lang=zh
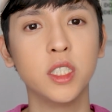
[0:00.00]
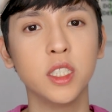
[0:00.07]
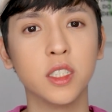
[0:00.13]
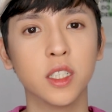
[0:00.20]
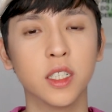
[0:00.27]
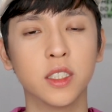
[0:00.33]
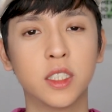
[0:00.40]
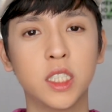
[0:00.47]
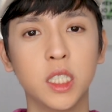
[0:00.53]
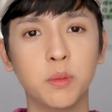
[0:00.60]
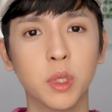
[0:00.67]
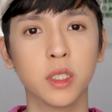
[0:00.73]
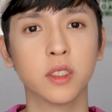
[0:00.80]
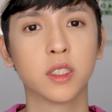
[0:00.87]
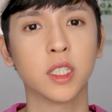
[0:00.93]
近呢，基
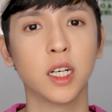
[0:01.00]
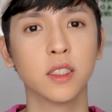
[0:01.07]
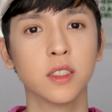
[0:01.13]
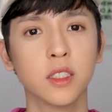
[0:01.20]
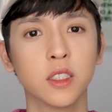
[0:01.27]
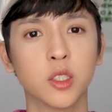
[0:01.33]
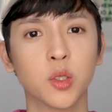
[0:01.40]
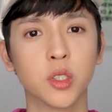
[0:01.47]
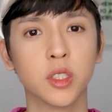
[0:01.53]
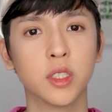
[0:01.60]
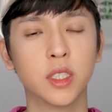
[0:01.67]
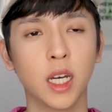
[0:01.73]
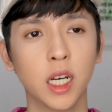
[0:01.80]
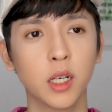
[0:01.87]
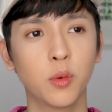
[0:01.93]
本上呢，就是
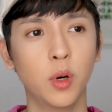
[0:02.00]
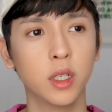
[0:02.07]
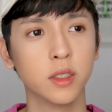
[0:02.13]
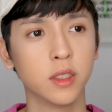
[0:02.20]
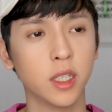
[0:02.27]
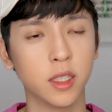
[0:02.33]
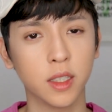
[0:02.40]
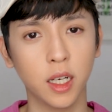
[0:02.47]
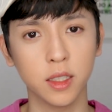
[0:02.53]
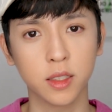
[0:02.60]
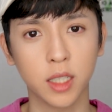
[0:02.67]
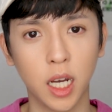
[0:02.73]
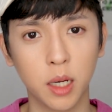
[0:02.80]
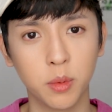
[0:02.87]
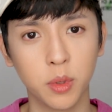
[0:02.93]
在玩天堂
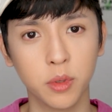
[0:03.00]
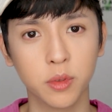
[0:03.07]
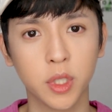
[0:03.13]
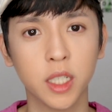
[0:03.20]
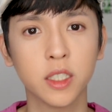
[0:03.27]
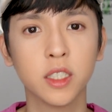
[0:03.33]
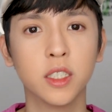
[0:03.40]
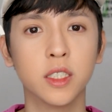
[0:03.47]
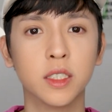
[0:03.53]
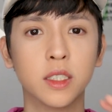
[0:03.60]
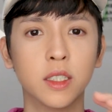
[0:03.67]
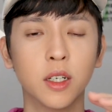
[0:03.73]
W，但是。